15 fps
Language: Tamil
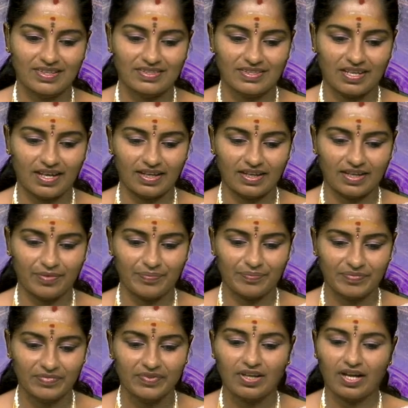சரிங்களா
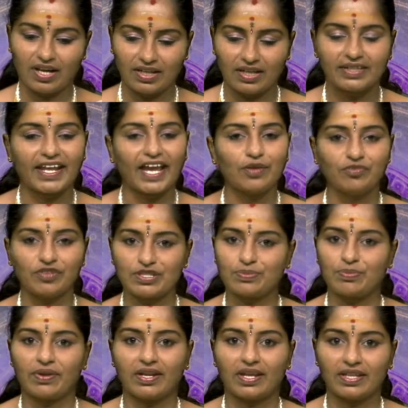ஆனா டைம் வேஸ்ட்
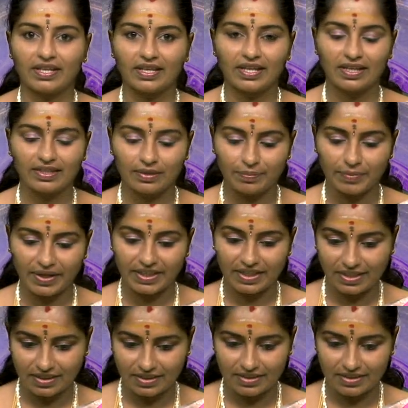பண்ணாதீங்க அந்த பையனுக்கு